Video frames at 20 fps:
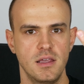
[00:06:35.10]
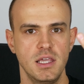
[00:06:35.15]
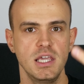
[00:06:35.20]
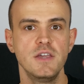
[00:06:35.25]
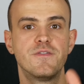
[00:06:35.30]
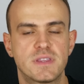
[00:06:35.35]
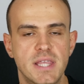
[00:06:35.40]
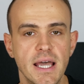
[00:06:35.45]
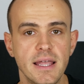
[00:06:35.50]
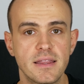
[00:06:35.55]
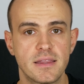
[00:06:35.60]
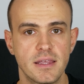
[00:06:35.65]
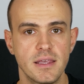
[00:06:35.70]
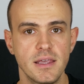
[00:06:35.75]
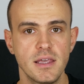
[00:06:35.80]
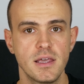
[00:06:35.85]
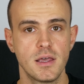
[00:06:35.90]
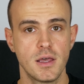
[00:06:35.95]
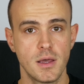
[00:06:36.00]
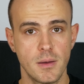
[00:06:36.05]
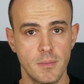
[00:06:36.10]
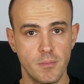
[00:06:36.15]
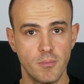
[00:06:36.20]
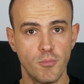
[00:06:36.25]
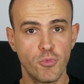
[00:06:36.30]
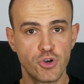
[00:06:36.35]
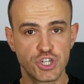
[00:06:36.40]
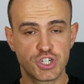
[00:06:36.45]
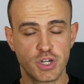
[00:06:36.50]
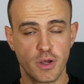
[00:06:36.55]
I wtedy
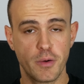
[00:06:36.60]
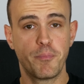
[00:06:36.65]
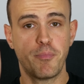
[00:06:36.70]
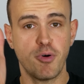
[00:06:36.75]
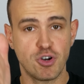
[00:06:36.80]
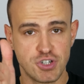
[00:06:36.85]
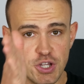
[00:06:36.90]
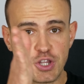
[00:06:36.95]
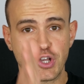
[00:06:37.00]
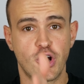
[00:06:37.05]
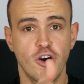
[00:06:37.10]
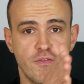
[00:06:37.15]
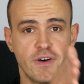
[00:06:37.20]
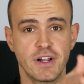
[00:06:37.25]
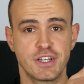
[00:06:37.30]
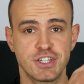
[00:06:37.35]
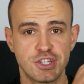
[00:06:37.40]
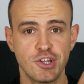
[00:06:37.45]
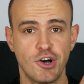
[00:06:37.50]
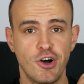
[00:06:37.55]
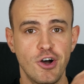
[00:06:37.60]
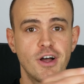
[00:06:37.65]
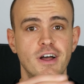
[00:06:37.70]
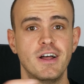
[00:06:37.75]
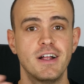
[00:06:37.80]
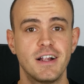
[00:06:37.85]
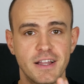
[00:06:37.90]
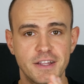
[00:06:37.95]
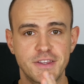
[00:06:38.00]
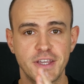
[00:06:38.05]
musisz poszatkować to
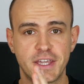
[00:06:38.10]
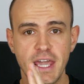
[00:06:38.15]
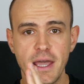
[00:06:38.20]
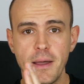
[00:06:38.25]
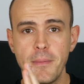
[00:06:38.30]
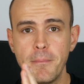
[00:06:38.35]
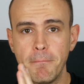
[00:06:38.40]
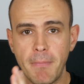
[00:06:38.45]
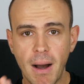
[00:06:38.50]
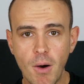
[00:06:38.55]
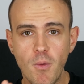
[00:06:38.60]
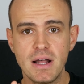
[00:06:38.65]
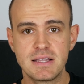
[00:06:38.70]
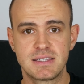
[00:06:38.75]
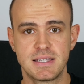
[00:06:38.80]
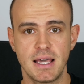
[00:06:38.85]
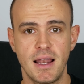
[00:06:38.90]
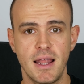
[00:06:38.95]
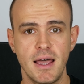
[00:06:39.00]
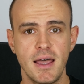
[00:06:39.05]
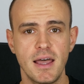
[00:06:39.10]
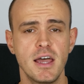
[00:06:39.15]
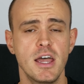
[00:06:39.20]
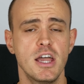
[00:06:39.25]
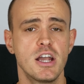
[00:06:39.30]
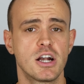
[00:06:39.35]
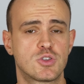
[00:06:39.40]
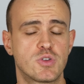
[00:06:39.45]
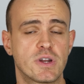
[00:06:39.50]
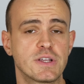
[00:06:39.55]
na takie małe cele,
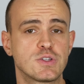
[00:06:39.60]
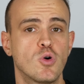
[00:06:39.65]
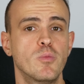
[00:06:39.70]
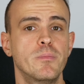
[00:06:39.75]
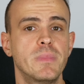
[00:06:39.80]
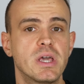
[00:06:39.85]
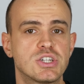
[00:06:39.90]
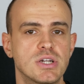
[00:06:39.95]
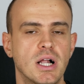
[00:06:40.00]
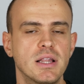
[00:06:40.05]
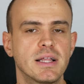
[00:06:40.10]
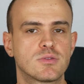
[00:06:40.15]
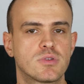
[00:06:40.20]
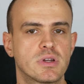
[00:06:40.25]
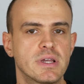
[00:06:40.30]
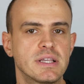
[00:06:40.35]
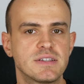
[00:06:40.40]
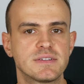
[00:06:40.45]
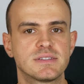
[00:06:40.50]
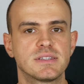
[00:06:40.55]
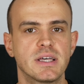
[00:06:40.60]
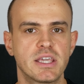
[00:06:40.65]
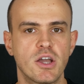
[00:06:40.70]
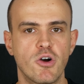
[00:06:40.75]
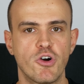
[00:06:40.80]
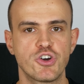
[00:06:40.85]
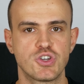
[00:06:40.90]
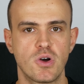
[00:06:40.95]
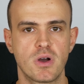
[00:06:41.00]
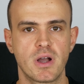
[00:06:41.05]
które są mierzalne, które jesteś w stanie
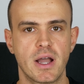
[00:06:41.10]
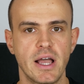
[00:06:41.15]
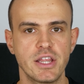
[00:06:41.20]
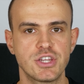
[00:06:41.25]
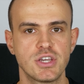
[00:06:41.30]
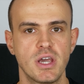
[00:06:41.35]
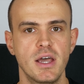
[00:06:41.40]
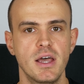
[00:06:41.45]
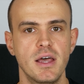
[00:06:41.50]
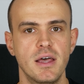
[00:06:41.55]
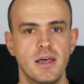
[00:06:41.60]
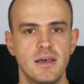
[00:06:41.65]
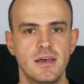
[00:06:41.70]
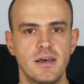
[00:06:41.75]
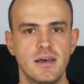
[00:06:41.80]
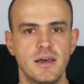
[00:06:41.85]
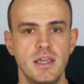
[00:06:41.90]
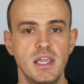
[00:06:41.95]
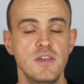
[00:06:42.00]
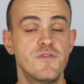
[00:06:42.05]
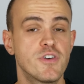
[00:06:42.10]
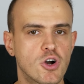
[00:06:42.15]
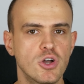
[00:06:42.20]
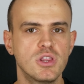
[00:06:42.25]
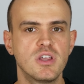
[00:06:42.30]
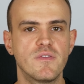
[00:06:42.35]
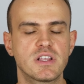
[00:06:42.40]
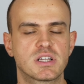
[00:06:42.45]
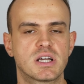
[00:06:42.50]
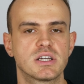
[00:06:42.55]
osiągać, e, i
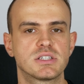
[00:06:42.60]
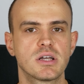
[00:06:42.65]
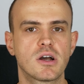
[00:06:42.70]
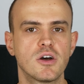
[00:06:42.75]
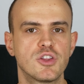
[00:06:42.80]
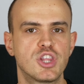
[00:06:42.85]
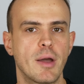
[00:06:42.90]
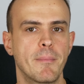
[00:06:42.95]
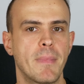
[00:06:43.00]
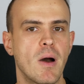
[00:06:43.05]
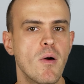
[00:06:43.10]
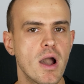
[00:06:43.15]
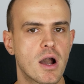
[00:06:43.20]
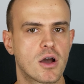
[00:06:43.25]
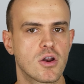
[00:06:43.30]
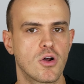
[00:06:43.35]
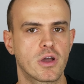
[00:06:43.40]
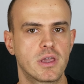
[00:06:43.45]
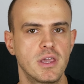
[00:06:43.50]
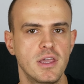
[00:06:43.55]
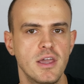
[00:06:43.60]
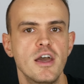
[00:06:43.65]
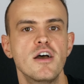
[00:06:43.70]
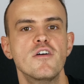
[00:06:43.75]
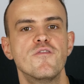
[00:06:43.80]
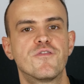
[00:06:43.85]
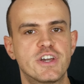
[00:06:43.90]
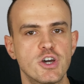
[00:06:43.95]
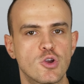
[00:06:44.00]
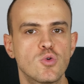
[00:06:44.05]
wykonywać każdego dnia małe kroki
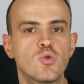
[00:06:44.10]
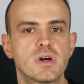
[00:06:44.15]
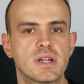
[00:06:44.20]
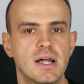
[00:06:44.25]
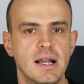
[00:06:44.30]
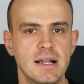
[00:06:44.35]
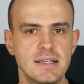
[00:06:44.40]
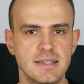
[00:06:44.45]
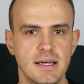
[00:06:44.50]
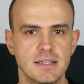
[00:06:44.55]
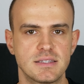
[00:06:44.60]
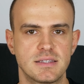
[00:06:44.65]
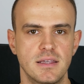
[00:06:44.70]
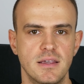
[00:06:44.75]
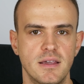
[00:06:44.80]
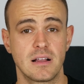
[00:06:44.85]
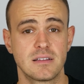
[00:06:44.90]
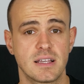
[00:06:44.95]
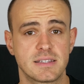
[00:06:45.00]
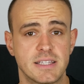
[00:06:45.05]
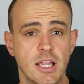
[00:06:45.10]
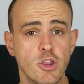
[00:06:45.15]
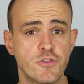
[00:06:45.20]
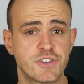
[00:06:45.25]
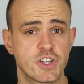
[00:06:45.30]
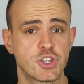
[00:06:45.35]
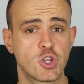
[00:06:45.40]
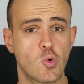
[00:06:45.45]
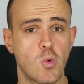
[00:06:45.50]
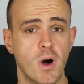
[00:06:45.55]
w kierunku realizacji. Zastanów
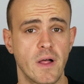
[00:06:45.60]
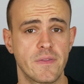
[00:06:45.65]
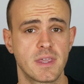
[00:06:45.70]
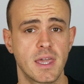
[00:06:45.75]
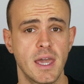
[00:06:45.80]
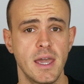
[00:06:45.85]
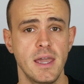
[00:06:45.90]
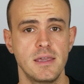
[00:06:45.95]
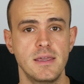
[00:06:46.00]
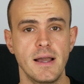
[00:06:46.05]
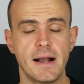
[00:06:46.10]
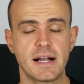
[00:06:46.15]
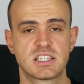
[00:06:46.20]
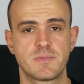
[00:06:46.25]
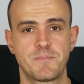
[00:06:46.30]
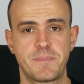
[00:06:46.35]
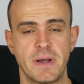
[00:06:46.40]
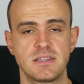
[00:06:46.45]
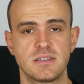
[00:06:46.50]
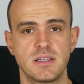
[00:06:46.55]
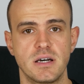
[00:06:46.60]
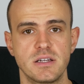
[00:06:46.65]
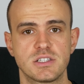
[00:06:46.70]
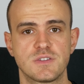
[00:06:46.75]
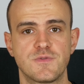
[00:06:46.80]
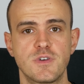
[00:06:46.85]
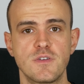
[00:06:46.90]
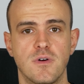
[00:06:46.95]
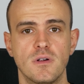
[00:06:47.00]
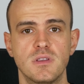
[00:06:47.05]
się dokładnie, jak spędzasz
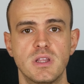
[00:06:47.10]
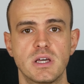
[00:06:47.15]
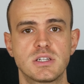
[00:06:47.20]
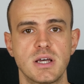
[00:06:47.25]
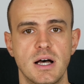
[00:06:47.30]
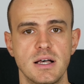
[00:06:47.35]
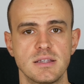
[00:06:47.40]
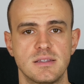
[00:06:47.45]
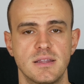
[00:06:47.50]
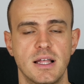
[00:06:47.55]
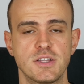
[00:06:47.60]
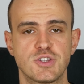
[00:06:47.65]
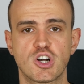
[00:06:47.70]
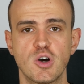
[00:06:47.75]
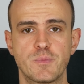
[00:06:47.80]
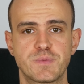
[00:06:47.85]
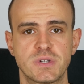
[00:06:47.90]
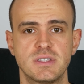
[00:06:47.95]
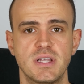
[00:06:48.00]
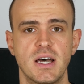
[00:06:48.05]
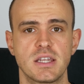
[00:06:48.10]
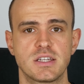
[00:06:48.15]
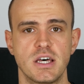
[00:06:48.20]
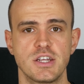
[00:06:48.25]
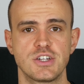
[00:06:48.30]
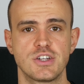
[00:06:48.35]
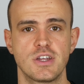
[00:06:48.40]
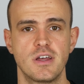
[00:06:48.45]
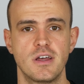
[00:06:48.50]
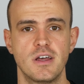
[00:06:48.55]
swój wolny czas, na co go
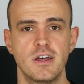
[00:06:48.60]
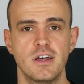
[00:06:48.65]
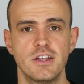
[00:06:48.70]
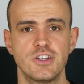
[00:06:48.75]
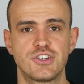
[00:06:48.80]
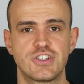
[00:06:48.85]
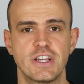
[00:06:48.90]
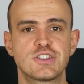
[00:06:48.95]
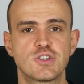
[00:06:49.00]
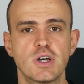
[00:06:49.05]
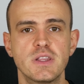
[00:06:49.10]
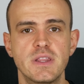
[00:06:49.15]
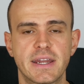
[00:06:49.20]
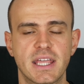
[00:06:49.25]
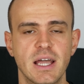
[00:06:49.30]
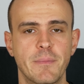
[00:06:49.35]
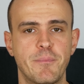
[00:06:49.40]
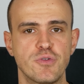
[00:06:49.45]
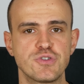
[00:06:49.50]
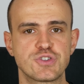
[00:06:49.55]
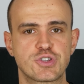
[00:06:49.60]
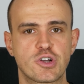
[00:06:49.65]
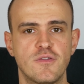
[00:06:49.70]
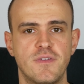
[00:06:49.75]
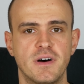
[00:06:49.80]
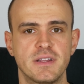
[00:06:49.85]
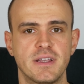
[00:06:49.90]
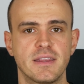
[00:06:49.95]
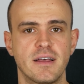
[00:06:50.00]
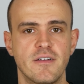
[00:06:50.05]
przeznaczasz. Czy jest to energia
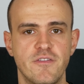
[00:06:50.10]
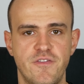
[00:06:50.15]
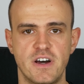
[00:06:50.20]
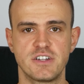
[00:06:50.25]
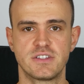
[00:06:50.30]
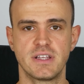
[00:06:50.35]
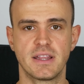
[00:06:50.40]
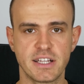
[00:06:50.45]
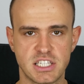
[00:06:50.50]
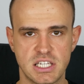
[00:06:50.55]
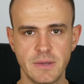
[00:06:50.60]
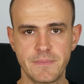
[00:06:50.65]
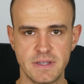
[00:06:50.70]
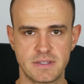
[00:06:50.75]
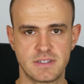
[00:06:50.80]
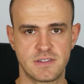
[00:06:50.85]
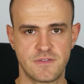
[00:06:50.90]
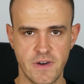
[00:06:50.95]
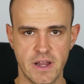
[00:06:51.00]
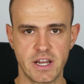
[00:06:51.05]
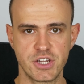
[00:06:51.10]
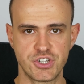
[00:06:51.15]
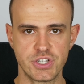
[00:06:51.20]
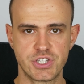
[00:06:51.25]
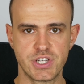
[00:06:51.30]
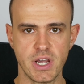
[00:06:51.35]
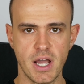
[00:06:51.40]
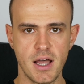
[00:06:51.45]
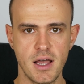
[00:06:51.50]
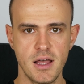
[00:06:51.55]
pożytkowana na ważne dla Ciebie sfery
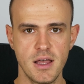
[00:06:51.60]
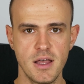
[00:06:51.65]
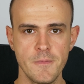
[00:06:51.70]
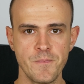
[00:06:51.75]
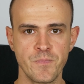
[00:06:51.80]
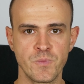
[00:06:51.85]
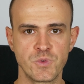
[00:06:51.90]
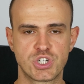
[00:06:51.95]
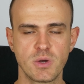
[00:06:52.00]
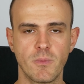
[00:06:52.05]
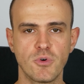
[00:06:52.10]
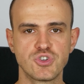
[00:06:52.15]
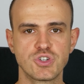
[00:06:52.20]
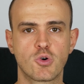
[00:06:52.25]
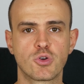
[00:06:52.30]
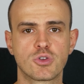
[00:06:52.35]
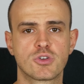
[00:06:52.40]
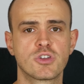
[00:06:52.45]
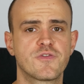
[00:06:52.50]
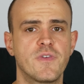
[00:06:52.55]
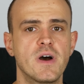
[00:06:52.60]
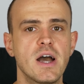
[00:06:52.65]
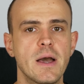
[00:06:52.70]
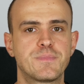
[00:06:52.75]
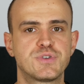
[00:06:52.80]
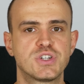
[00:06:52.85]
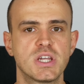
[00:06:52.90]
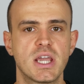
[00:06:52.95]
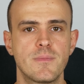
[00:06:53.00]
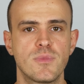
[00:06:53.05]
życia? Czy może krótkotrwałe
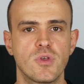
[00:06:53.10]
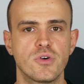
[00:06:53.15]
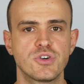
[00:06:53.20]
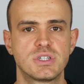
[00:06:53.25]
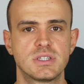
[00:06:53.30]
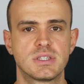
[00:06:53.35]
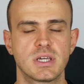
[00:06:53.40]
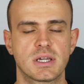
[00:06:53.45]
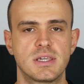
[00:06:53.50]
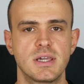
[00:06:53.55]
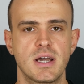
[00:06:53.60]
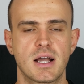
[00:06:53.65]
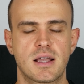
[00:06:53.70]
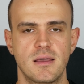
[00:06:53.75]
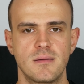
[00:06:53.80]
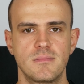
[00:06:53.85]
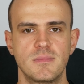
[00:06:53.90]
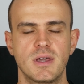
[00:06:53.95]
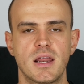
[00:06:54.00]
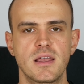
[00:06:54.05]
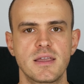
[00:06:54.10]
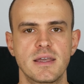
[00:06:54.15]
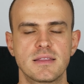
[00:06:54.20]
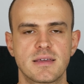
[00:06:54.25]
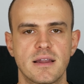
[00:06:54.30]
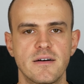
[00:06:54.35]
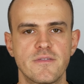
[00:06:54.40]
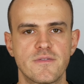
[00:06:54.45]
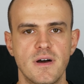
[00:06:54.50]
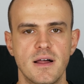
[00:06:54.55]
przyjemności, takie jak bieranie
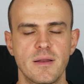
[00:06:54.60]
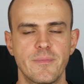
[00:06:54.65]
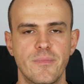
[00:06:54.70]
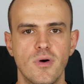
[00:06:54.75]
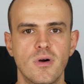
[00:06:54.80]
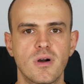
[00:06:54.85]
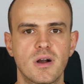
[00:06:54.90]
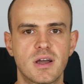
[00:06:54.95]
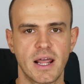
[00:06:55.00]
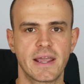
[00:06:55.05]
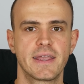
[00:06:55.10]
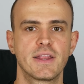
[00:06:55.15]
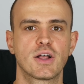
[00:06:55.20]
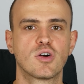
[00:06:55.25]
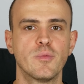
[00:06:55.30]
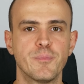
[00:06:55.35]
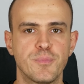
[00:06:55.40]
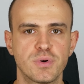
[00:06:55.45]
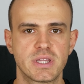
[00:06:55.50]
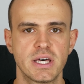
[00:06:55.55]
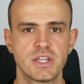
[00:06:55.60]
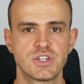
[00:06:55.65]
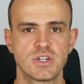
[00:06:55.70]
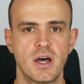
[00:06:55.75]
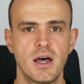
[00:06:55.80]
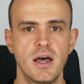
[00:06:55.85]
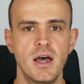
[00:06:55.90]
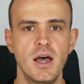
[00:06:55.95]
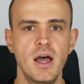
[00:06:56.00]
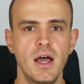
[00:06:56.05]
trawy albo granie na
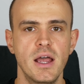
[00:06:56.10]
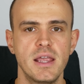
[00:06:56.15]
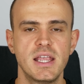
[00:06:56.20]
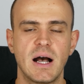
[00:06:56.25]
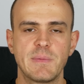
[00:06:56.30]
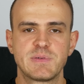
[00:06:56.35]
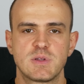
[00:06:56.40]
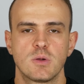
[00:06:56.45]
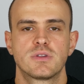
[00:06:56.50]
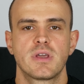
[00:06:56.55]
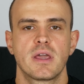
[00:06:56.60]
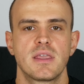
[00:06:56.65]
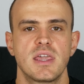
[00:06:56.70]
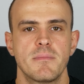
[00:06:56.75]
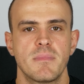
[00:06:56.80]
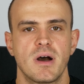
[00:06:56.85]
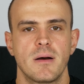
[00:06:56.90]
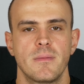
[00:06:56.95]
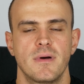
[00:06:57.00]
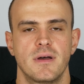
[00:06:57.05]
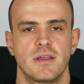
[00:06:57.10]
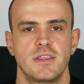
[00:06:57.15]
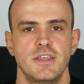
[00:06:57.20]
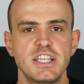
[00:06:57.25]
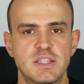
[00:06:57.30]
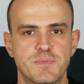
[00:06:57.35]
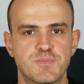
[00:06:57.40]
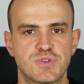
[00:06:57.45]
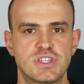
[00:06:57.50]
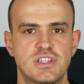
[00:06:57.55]
komputerze? Ja absolutnie nie mam
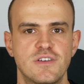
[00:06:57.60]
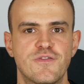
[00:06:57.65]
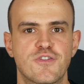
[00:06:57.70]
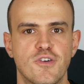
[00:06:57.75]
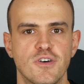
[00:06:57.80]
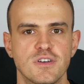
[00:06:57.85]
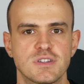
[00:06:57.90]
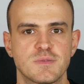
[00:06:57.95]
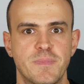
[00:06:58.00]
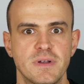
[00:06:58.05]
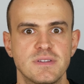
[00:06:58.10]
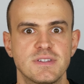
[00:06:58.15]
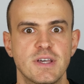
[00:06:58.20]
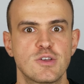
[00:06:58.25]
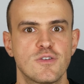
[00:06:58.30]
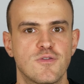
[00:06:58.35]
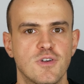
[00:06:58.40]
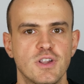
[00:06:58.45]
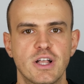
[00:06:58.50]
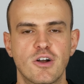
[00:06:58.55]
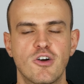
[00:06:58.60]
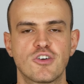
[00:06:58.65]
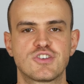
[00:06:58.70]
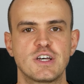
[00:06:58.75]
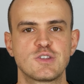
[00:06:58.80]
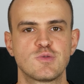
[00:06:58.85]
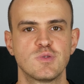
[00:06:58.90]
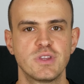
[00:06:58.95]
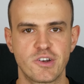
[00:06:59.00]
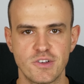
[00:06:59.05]
nic przeciwko spędzaniu wolnego
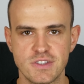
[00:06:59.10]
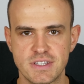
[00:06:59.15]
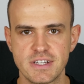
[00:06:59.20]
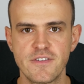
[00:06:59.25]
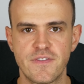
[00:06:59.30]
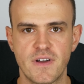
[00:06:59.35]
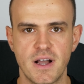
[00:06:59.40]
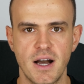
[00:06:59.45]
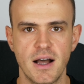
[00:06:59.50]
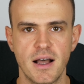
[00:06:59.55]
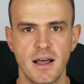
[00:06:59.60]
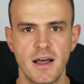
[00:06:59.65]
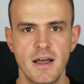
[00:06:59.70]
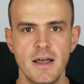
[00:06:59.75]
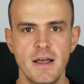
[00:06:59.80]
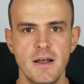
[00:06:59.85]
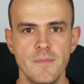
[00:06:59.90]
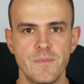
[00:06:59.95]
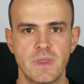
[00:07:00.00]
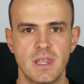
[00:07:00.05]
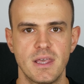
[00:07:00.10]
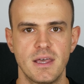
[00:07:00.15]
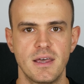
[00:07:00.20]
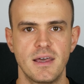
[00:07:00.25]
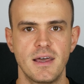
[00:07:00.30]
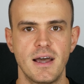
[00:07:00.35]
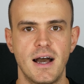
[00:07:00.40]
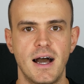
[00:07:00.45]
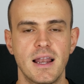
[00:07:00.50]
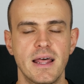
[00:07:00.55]
czasu na rozrywkach,
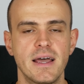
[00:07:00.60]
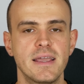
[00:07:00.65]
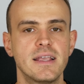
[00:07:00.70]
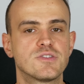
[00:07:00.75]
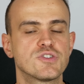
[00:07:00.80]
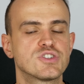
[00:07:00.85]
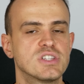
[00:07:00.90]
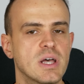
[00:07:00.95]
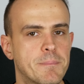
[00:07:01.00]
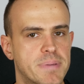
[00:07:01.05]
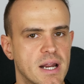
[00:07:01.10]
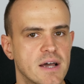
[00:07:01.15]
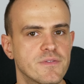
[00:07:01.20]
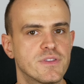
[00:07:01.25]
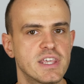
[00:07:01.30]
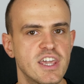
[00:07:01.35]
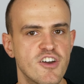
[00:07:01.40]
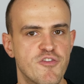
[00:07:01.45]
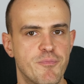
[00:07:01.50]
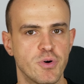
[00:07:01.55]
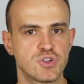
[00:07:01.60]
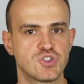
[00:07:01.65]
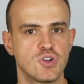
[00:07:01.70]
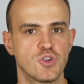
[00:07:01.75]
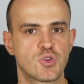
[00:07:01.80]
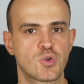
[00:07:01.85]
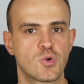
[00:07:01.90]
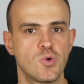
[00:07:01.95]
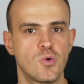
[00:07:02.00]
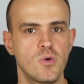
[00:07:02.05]
e, ale jest coś naprawdę nie w
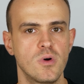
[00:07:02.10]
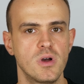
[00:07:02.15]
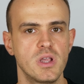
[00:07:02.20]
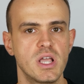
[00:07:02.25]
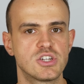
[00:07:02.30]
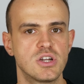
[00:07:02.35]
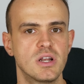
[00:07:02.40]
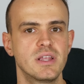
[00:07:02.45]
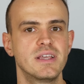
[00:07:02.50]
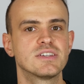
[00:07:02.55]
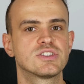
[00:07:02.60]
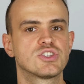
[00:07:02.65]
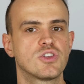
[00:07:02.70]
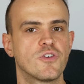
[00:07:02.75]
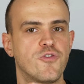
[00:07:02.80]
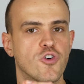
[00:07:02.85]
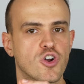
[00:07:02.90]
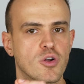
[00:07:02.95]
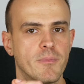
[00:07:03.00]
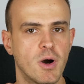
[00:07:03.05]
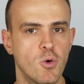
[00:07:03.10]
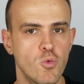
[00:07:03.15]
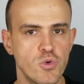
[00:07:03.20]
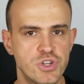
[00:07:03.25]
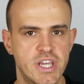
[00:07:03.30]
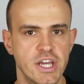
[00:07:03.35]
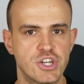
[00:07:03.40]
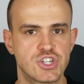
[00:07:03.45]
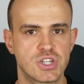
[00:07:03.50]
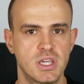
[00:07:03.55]
porządku, jeżeli jest to forma
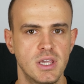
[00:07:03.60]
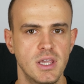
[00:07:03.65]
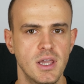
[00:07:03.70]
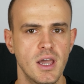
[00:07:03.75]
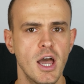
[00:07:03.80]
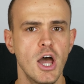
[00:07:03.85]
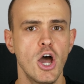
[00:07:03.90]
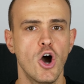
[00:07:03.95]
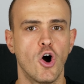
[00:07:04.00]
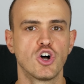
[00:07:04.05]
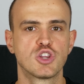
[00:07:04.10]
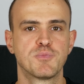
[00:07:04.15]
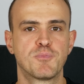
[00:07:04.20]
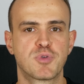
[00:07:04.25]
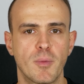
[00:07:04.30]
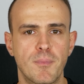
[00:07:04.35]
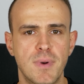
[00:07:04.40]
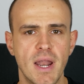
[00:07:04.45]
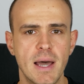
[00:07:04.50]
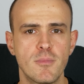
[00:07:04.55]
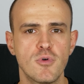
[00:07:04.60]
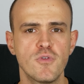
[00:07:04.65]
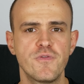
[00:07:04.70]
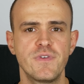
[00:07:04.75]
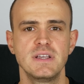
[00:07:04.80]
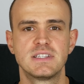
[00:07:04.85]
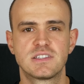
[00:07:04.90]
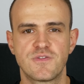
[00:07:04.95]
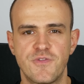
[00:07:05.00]
ucieczki od problemów i